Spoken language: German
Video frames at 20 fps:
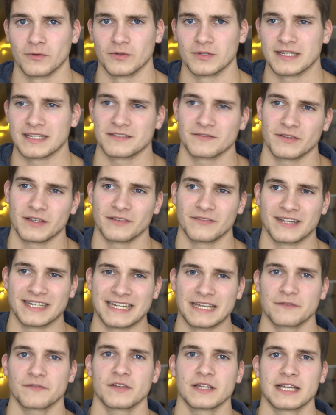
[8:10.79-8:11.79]
Und deswegen war
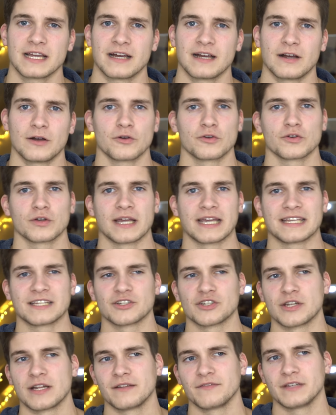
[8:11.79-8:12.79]
der Flieger auch recht
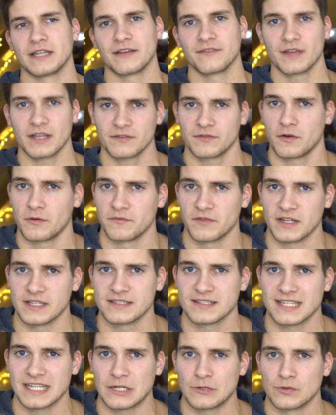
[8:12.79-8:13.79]
schnell wieder weg vom
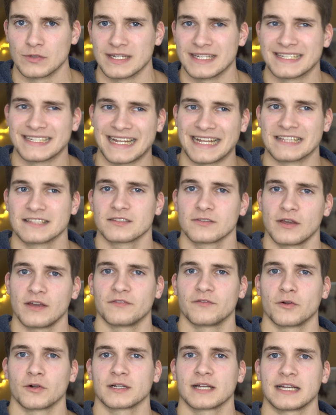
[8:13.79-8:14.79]
Fenster und nicht ganz so
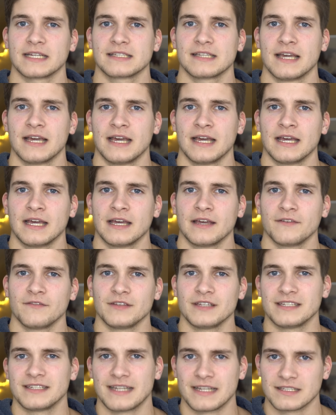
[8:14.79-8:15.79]
erfolgreich
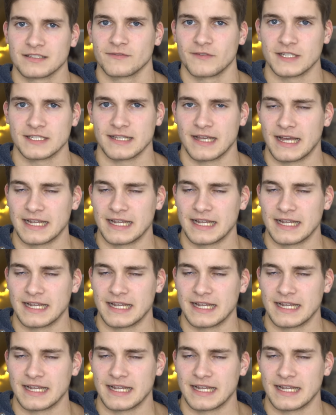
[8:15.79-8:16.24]
wie das, was